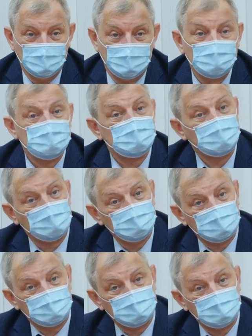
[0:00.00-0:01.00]
Если там
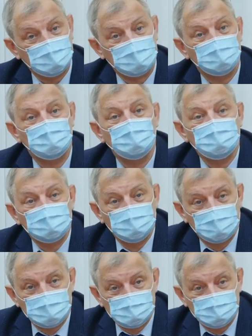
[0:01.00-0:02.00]
не хватает объемных
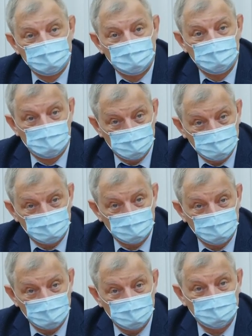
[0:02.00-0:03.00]
показателей чего-то,
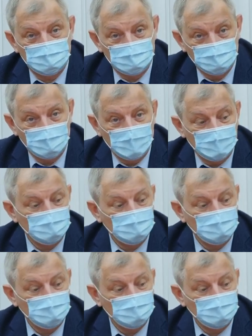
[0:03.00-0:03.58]
я имею в виду,